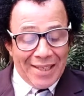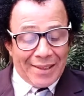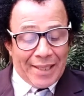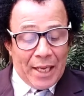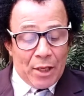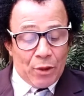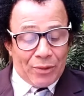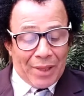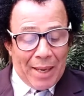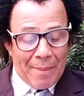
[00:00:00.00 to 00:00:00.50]

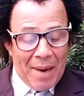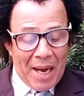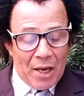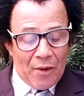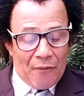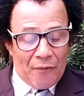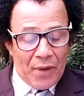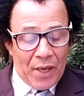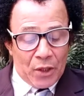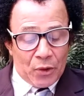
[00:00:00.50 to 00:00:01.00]
tenho
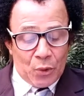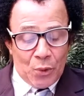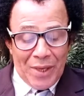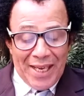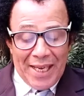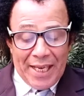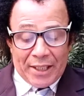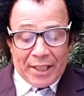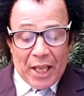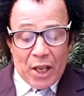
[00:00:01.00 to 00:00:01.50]
trabalho fixo
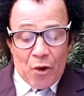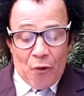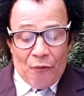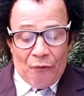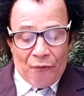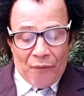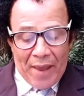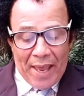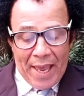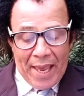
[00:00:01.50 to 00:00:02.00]
e tenho
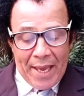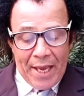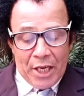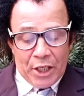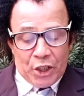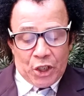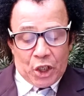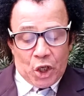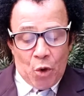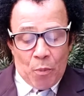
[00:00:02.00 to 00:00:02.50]
fé
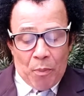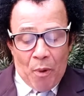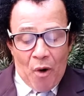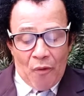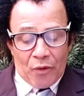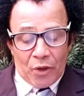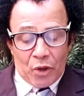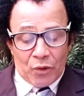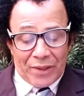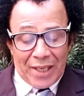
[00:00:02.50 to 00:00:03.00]
de que o
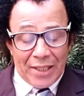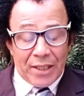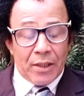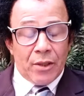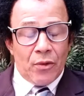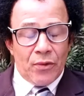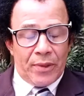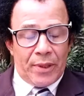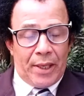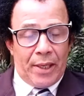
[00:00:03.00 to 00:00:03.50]
povo não seja
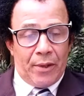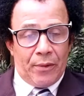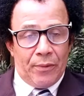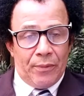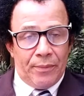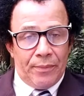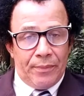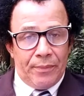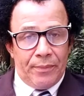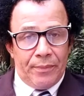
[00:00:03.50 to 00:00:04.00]
tão cego.
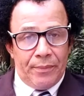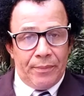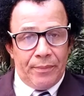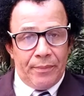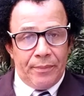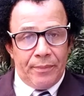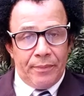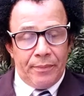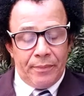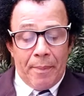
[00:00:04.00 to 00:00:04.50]

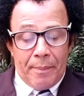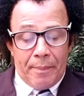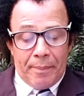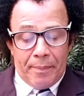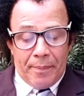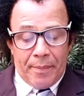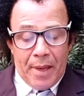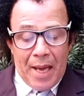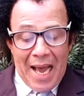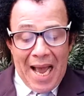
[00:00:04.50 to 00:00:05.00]

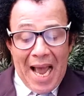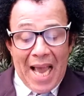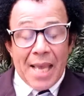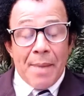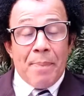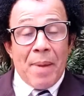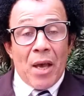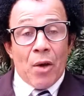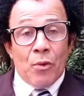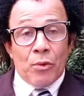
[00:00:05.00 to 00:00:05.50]

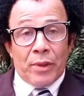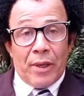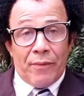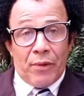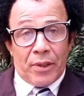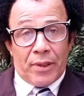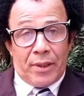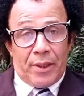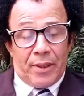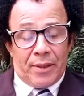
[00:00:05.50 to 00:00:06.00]
Aí pergunto a
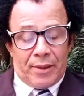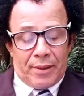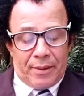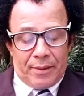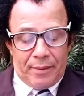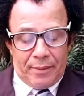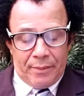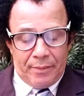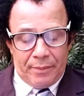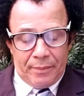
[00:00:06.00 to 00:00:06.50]
vocês: